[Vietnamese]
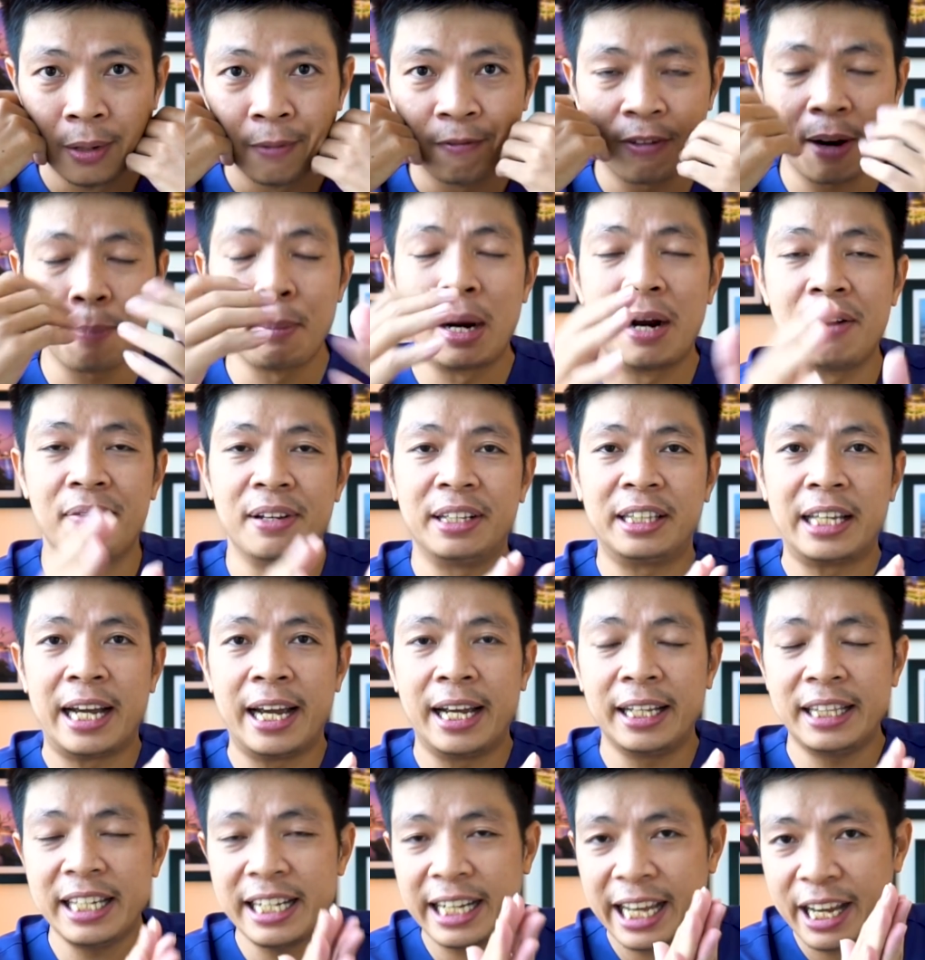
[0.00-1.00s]
Và bởi vì
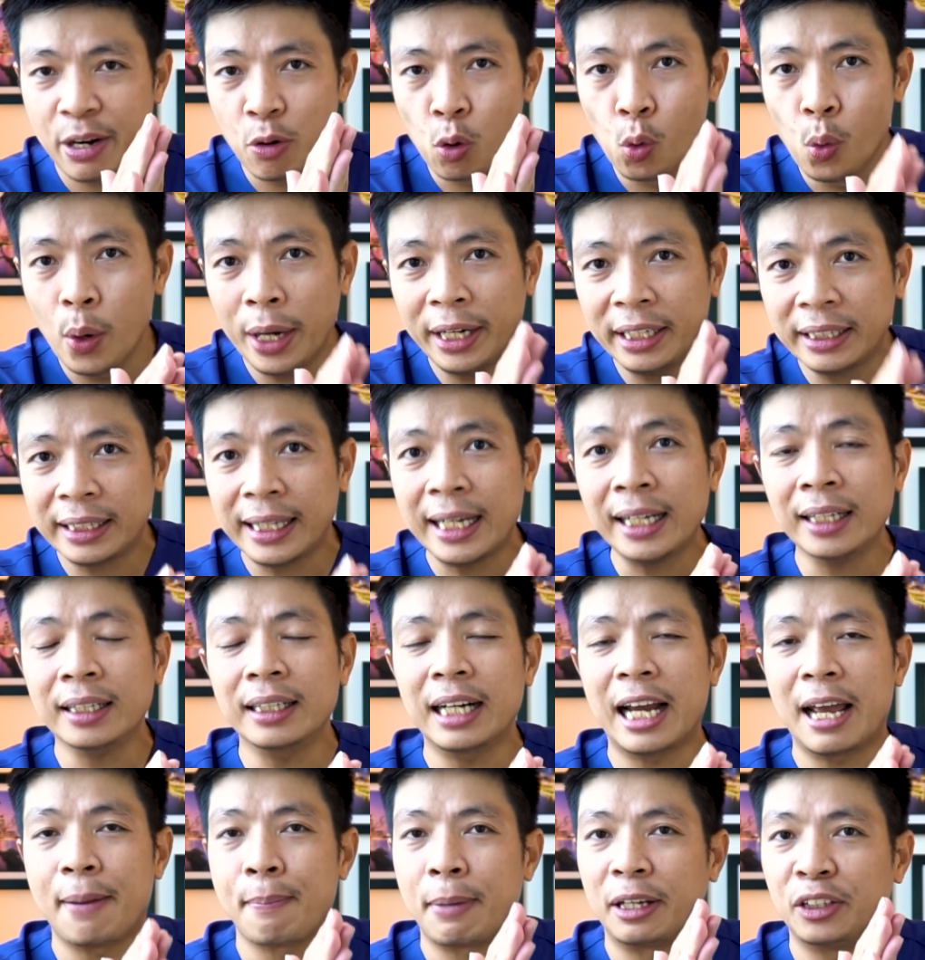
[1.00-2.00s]
thế thì cái nguyên tắc
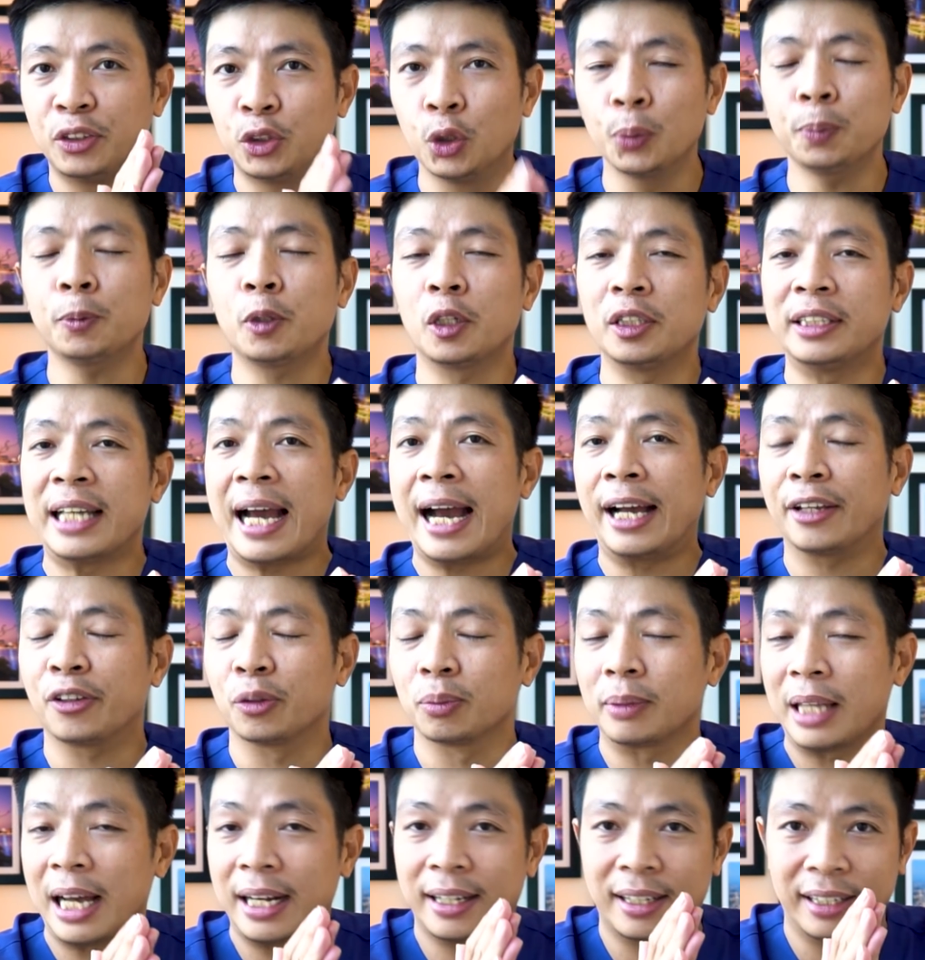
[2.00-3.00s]
để mà giúp cho da
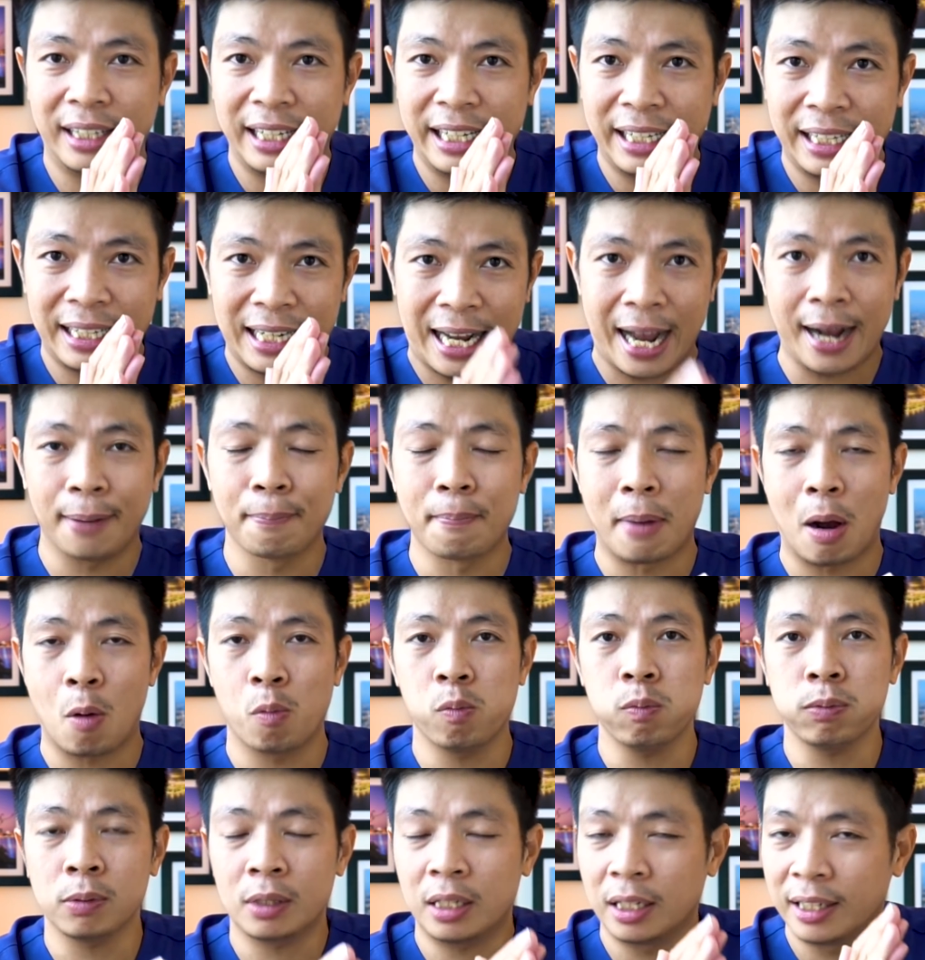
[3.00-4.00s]
chúng ta trở nên căng
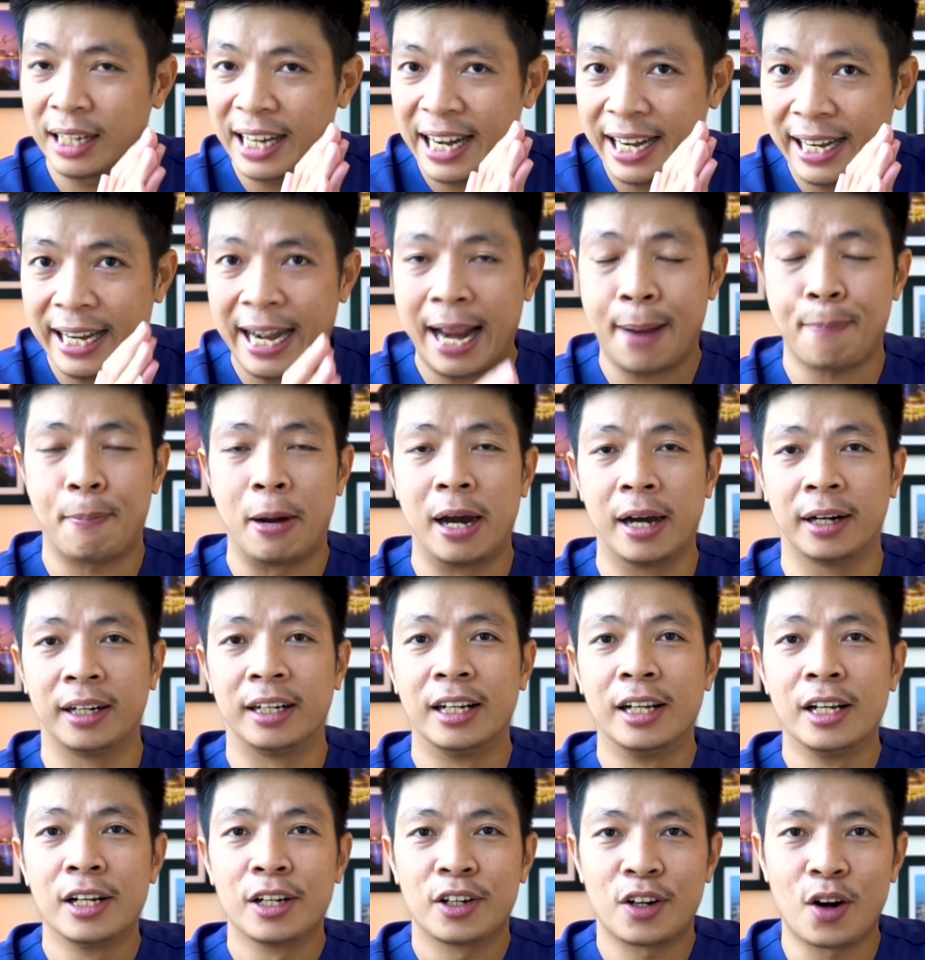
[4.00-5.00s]
bóng, trở nên đẹp hơn,
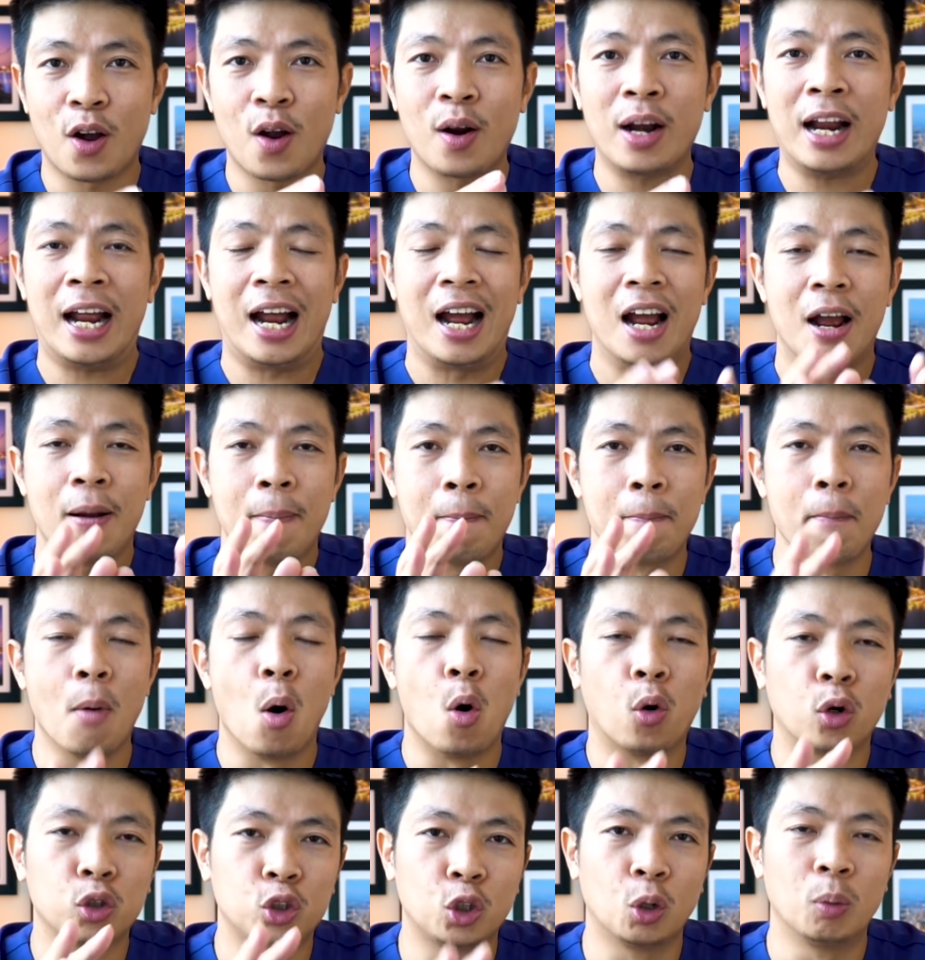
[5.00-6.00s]
đó là
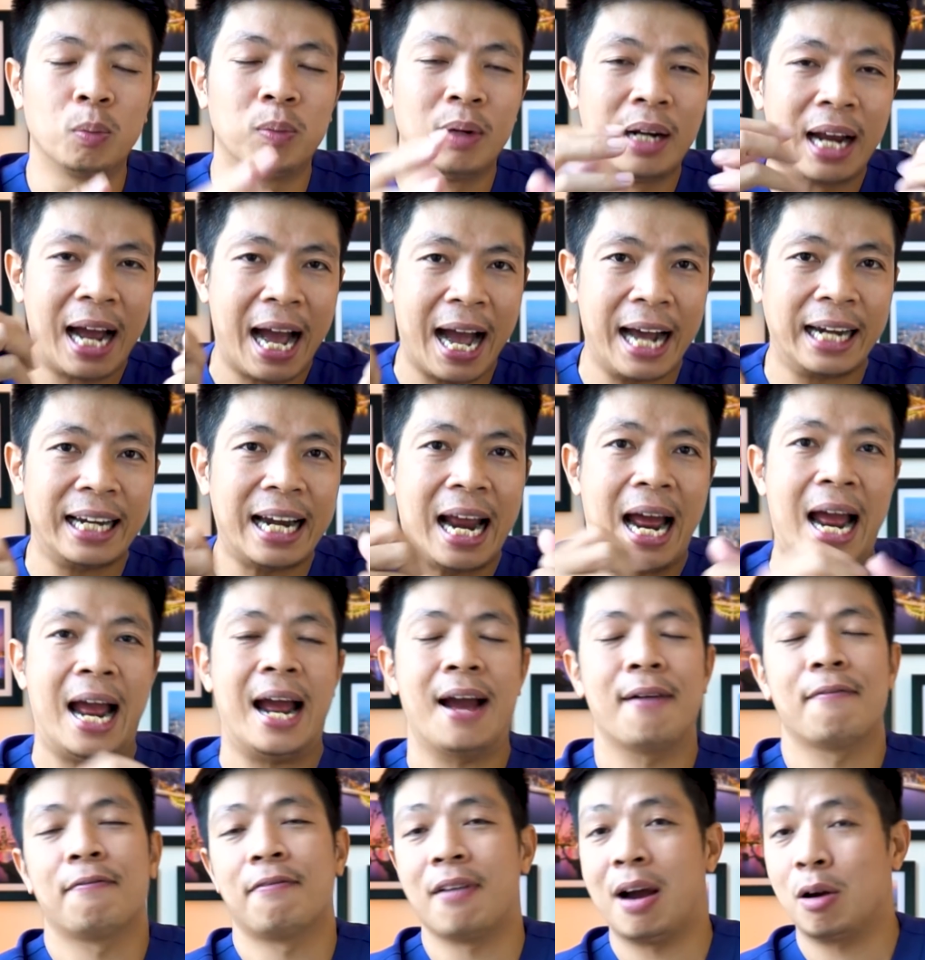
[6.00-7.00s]
bổ sung
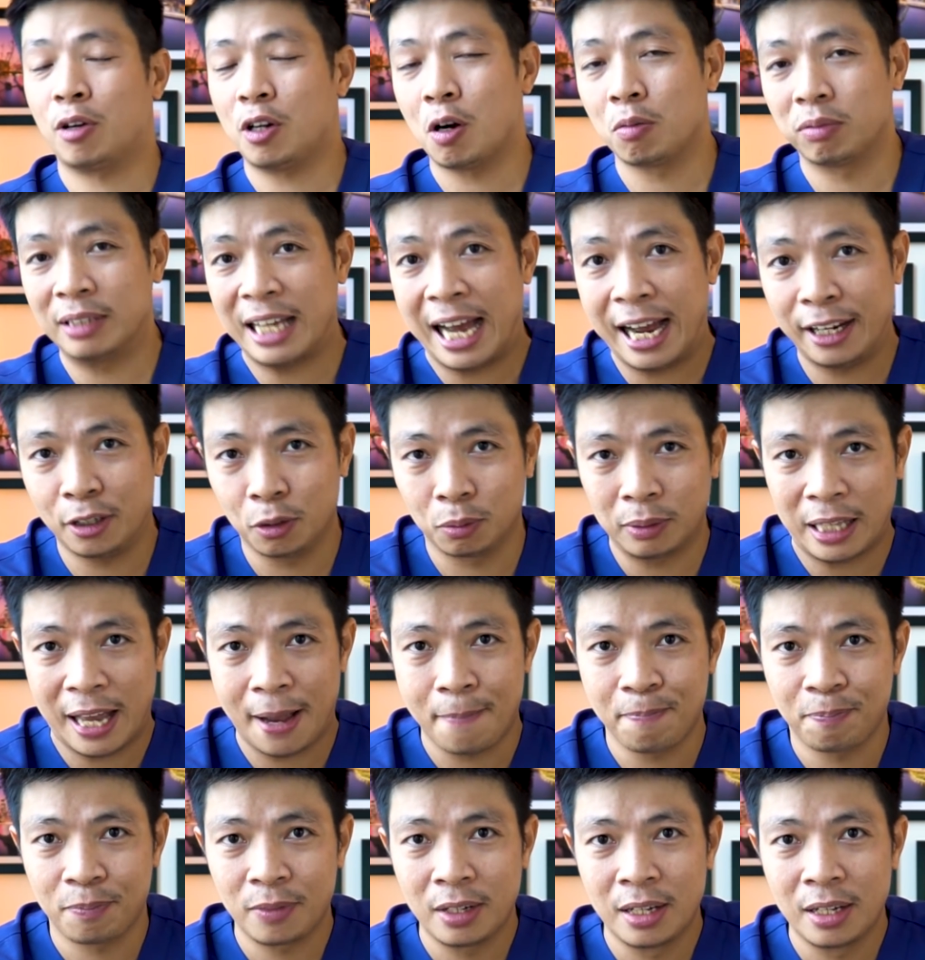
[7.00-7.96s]
HA vào trong da chúng ta.